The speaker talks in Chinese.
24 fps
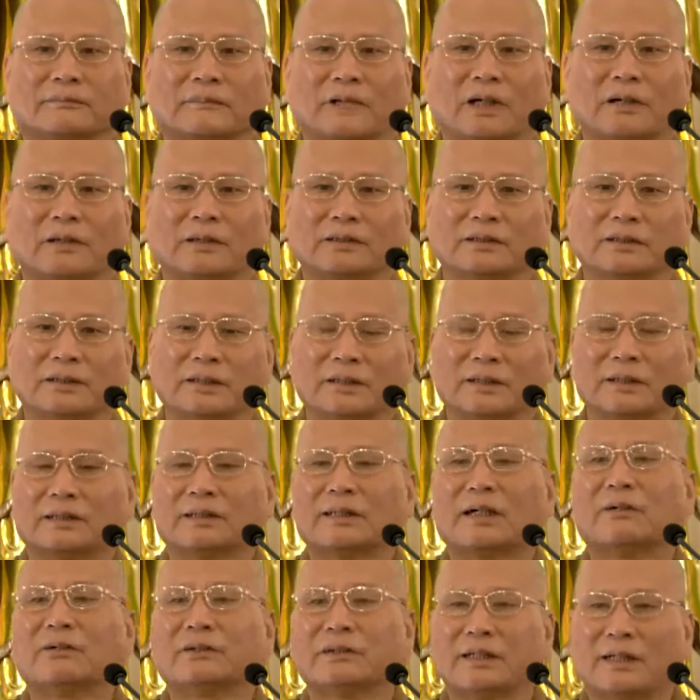啊，整个
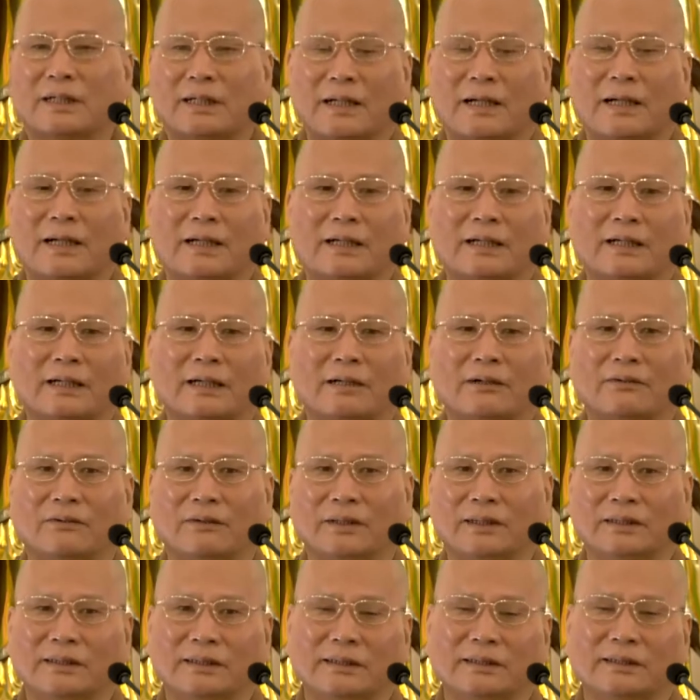抄下来啊。后
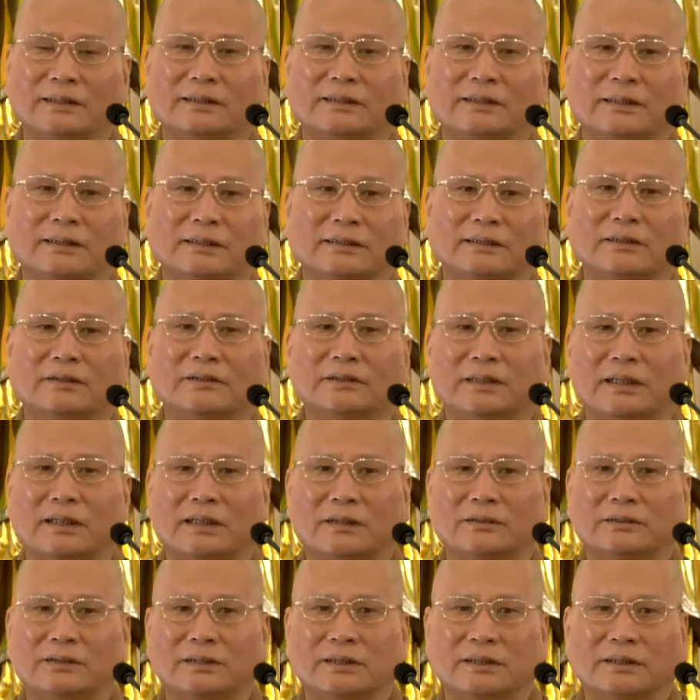来请人家抄下
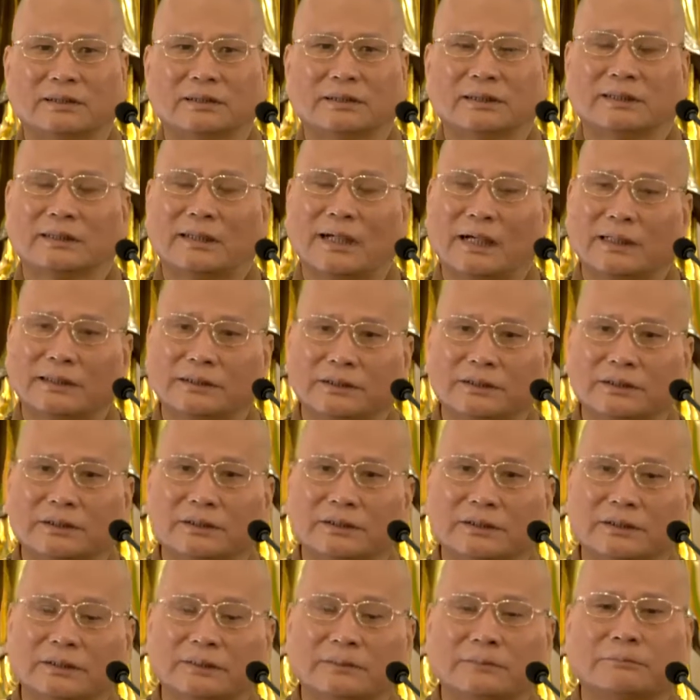来，请人家打字